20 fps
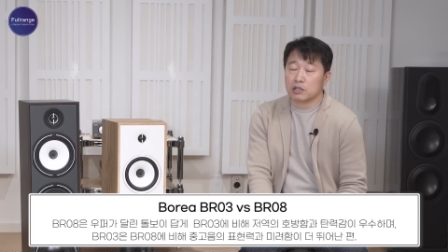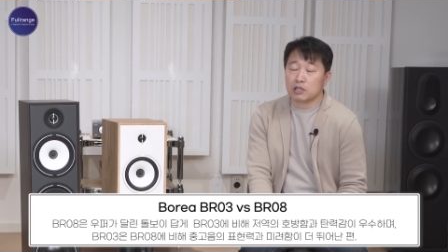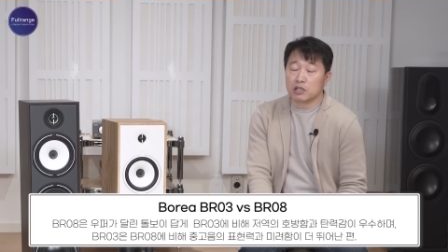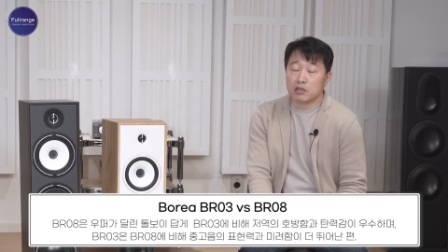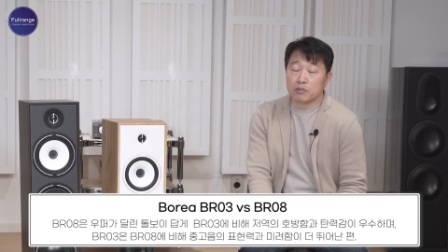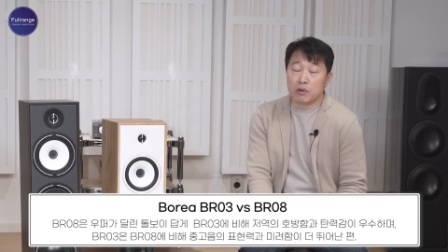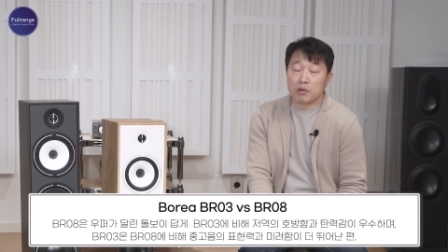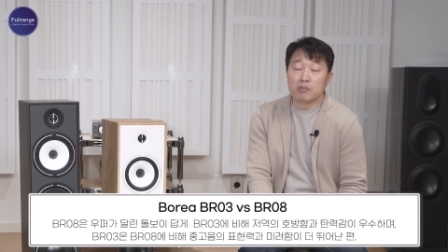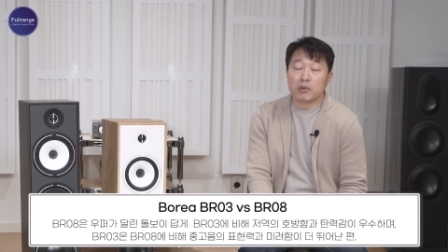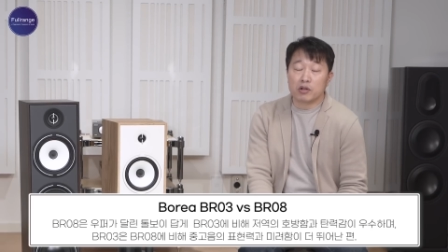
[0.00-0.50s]

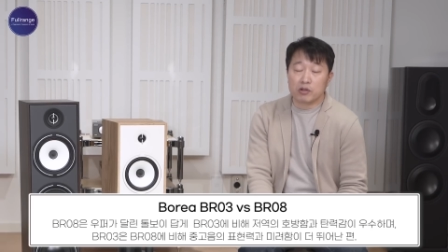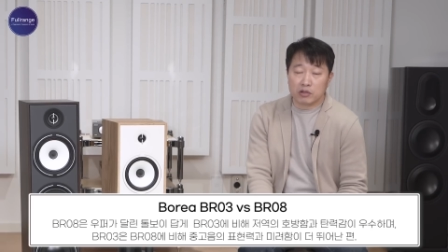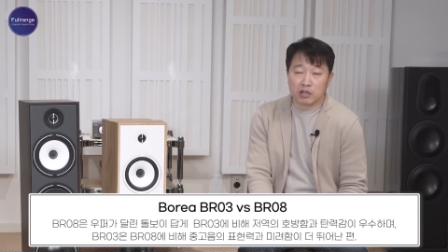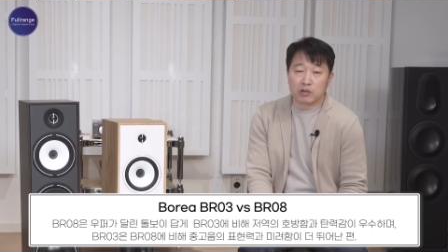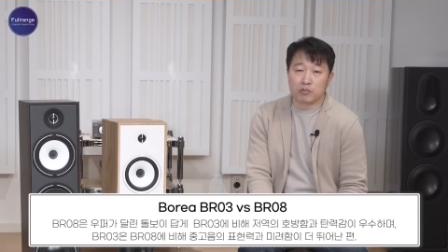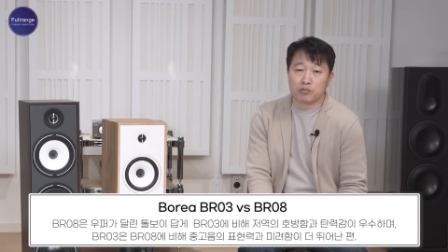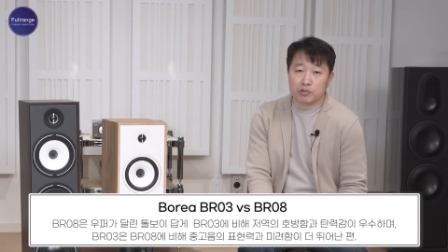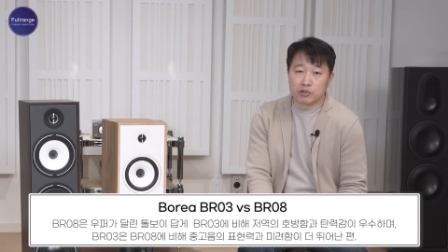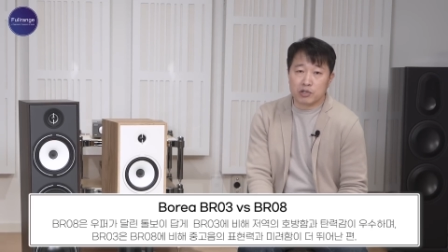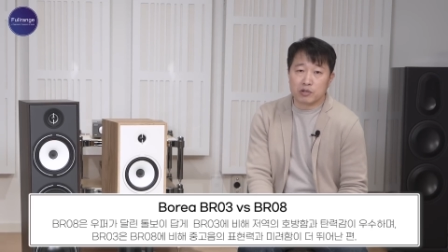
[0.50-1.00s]
200만
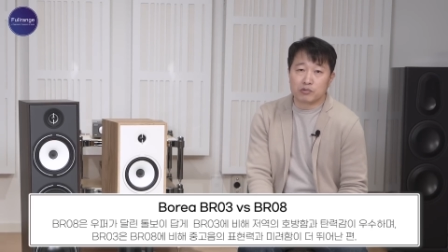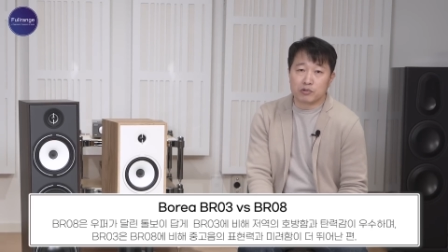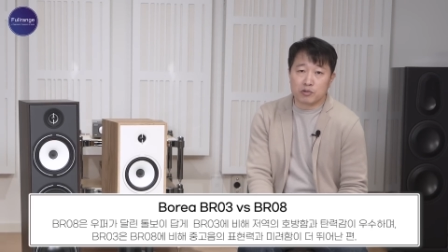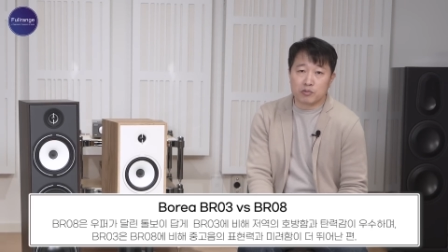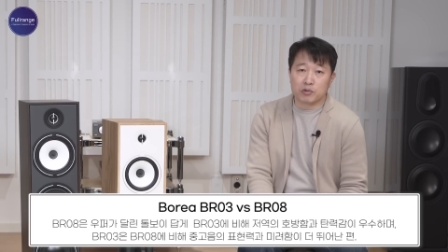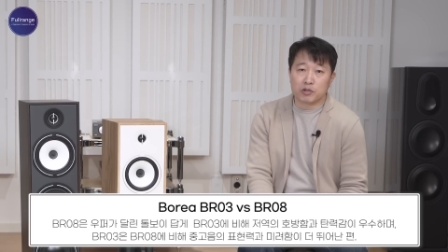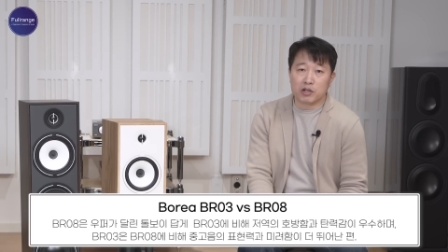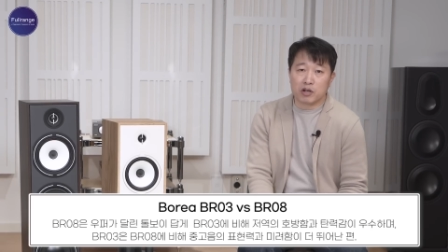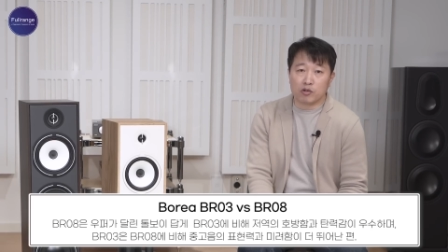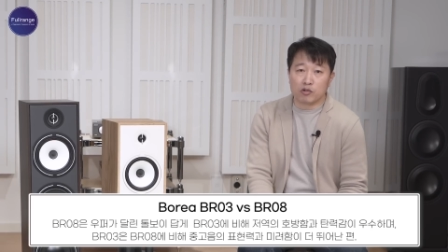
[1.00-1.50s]
원대 북셰프
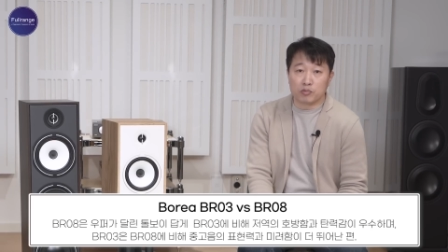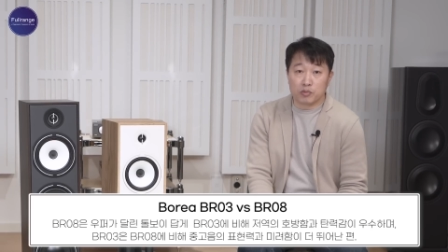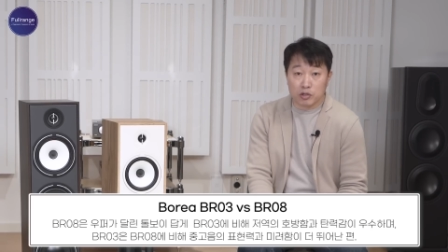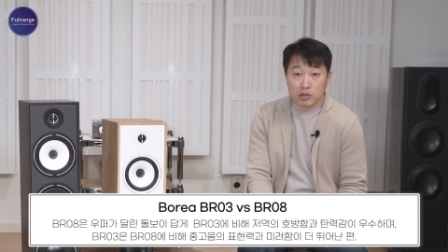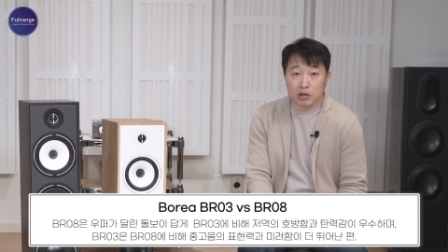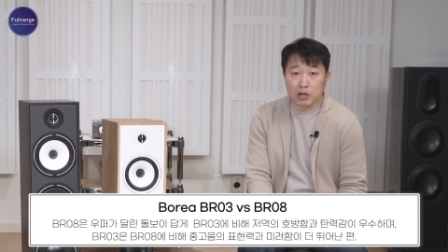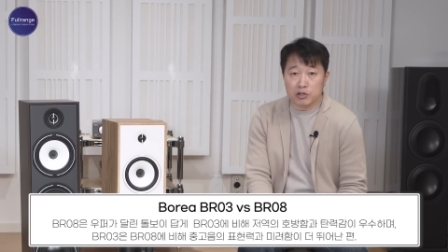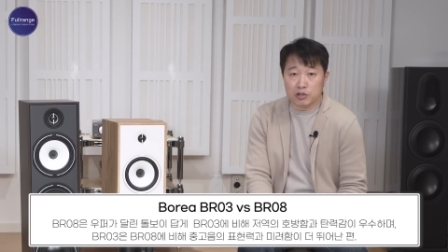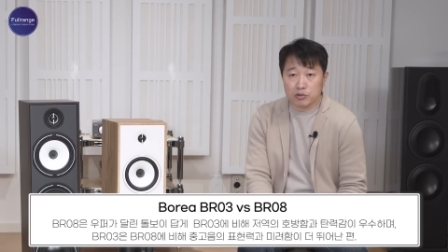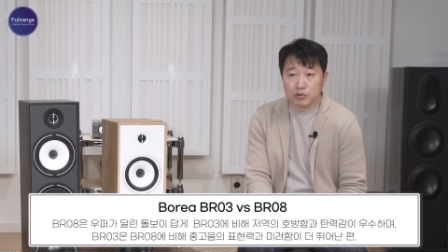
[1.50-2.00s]
스피커하고
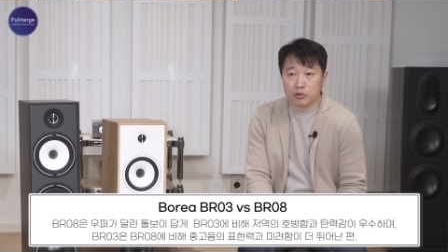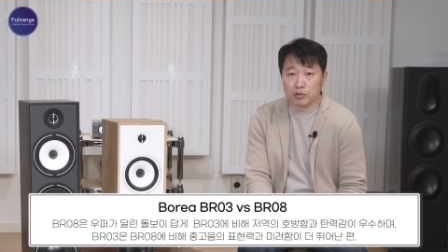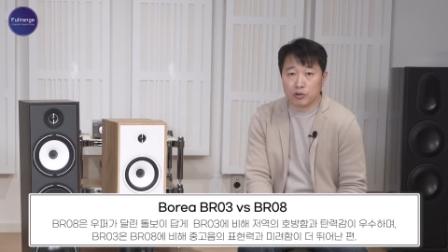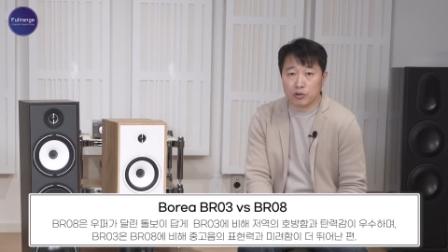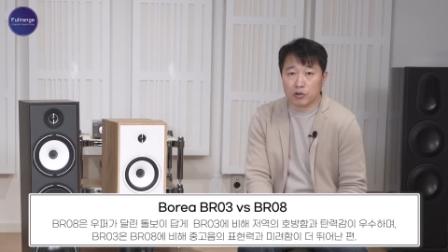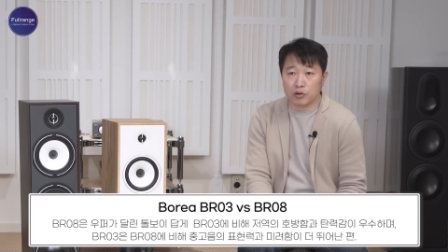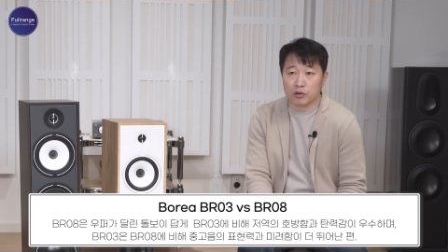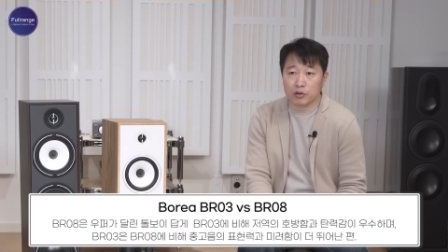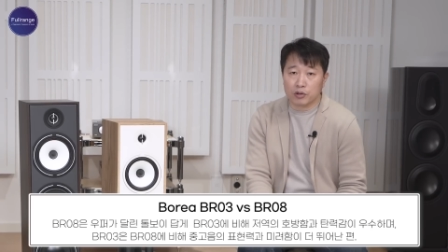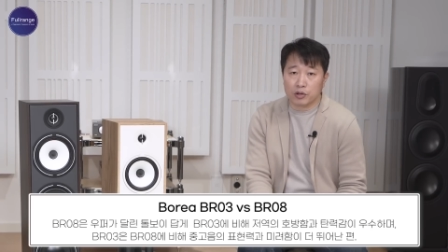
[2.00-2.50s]

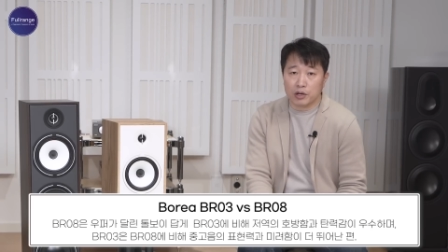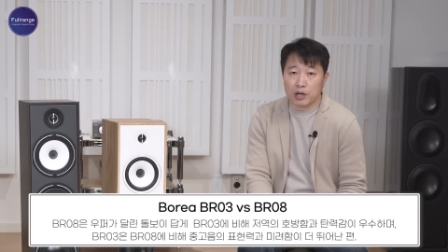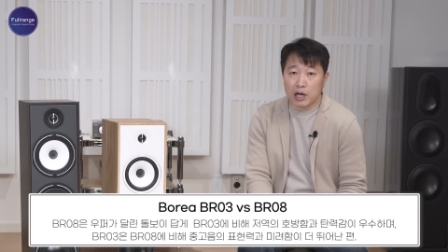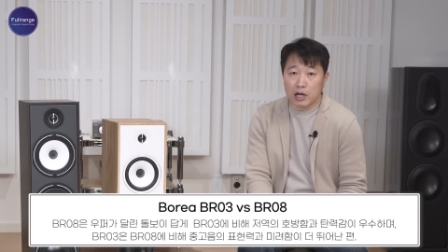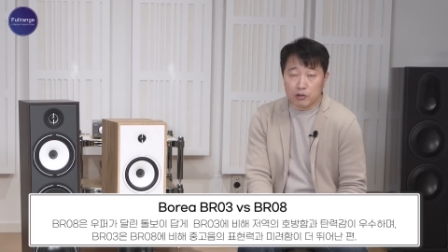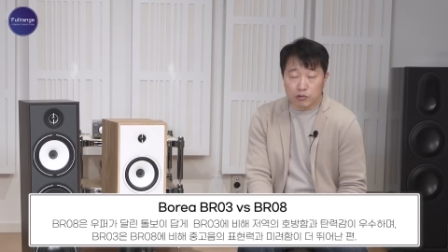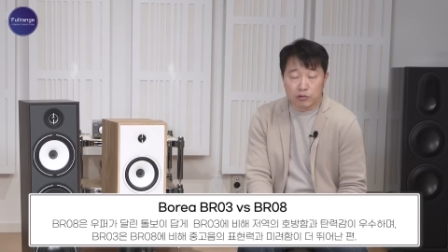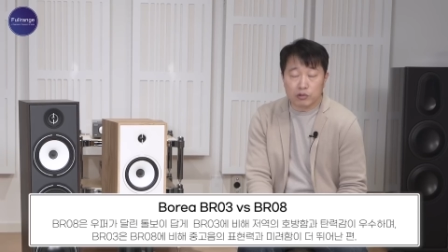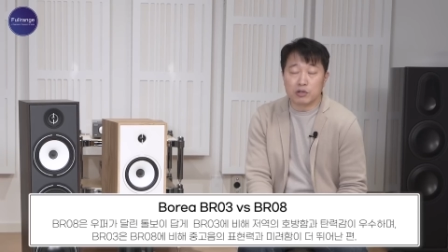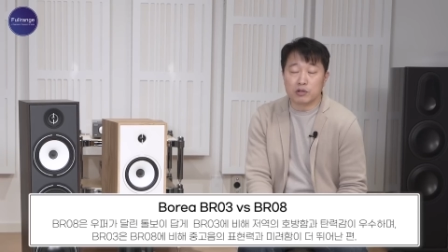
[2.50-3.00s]
비교하셔도
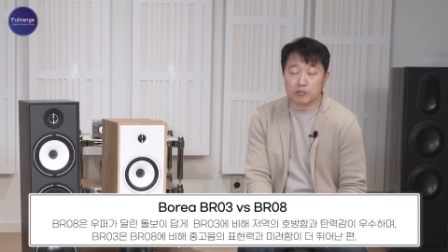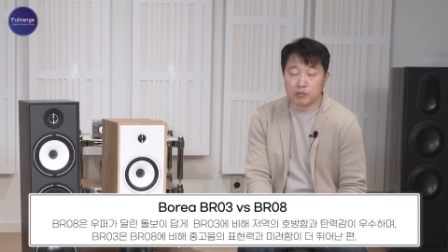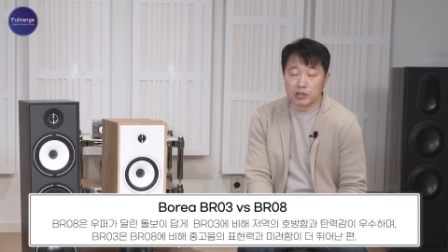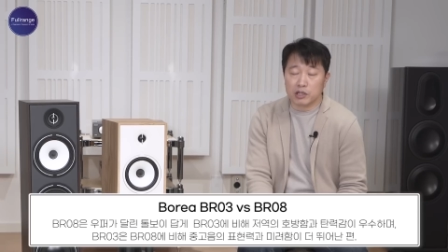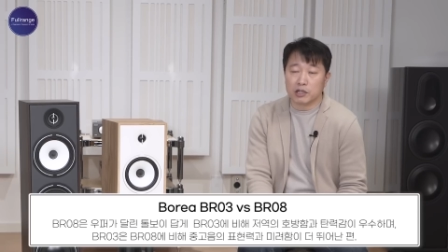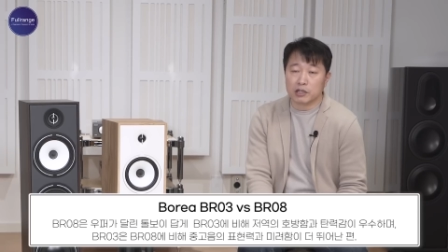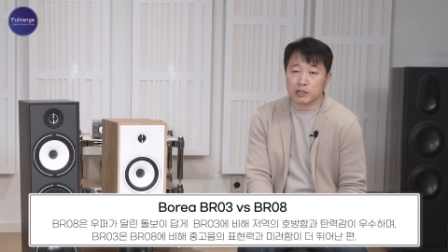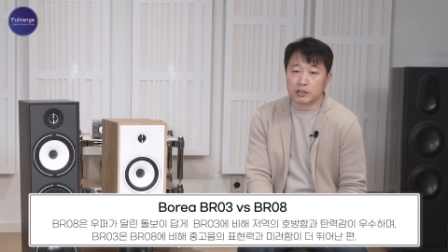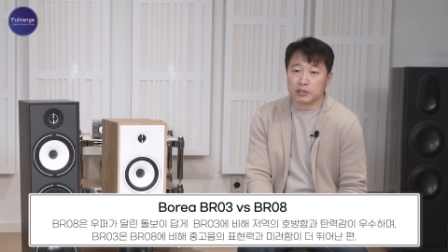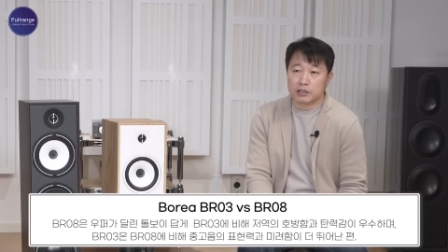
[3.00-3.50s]
안 꿀립니다.